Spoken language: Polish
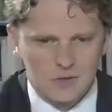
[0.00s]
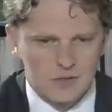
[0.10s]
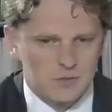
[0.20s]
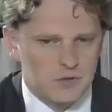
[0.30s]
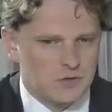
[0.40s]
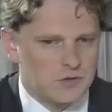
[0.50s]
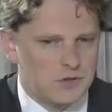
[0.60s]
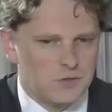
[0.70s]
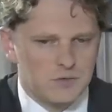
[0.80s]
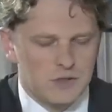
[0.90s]
jak my
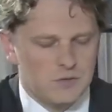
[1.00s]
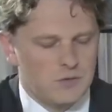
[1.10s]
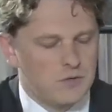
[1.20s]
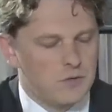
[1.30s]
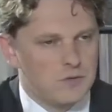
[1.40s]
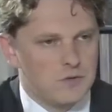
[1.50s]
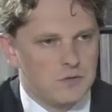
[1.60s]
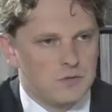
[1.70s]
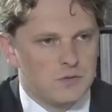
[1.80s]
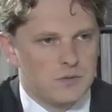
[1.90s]
rządziliśmy, też byłem w Komisji do
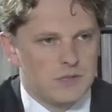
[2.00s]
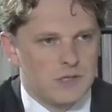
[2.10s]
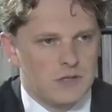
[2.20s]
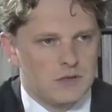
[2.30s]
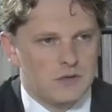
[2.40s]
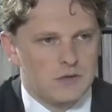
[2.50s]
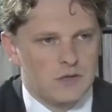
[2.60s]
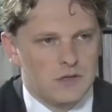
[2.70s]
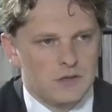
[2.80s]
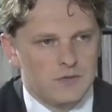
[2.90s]
Służb Specjalnych, czyli
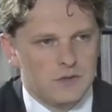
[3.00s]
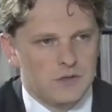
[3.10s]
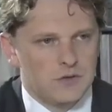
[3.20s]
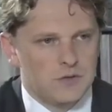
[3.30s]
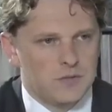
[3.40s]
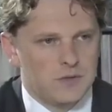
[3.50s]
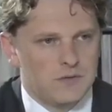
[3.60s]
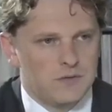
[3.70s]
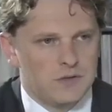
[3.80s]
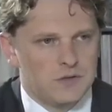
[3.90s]
lata
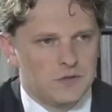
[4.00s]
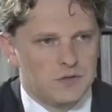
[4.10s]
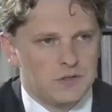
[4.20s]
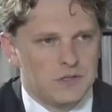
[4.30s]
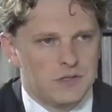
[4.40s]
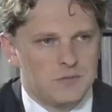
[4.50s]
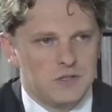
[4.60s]
2005-2007.